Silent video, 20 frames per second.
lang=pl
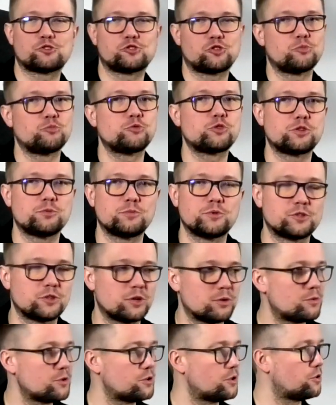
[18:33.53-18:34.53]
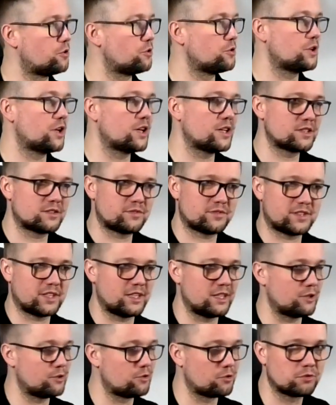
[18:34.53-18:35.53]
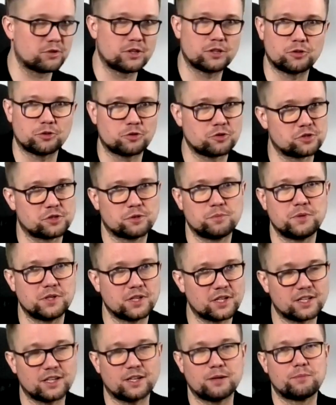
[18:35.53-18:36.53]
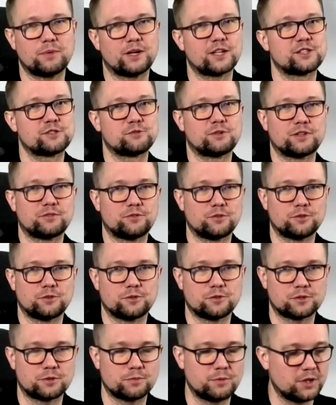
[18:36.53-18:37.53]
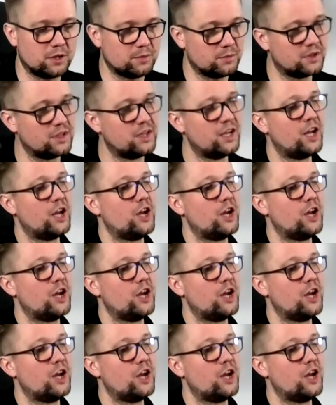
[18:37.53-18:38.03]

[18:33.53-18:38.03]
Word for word: co musimy zrobić, to to nie jest wcale trudne do rozkminienia i bardzo łatwo to rozkminimy.